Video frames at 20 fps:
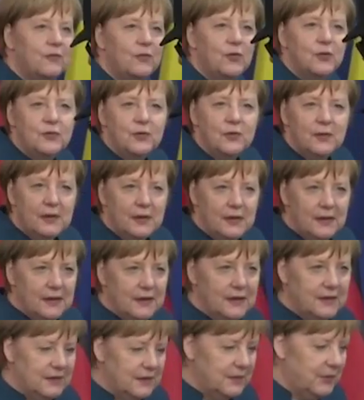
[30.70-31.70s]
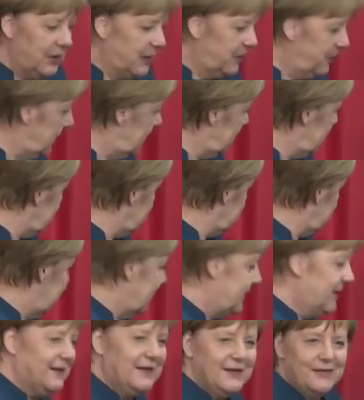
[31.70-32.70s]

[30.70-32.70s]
negociaciones de última hora entre las dos